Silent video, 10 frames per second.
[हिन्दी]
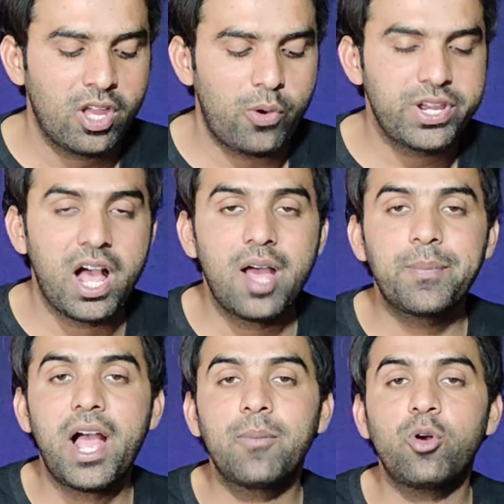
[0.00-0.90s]
और यहाँ
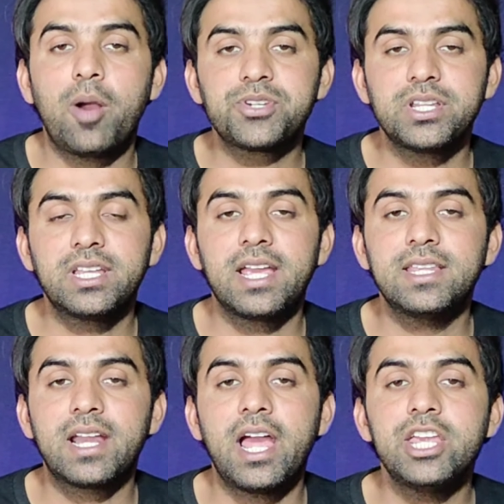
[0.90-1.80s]
पे आपको ऑप्शन दिखाई
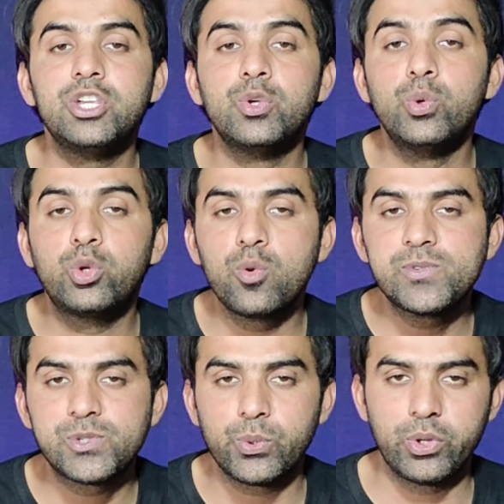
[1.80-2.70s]
दे रहा है यूट्यूब
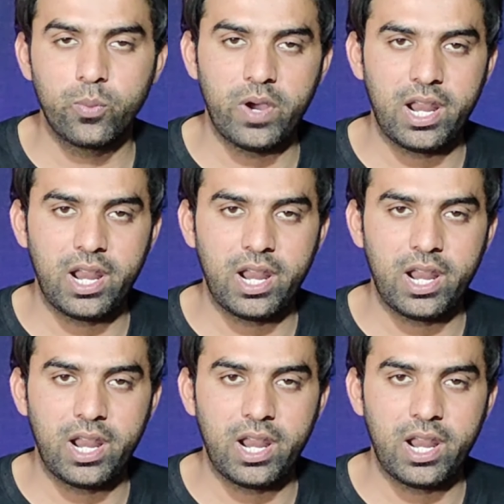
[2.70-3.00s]
स्टूडियो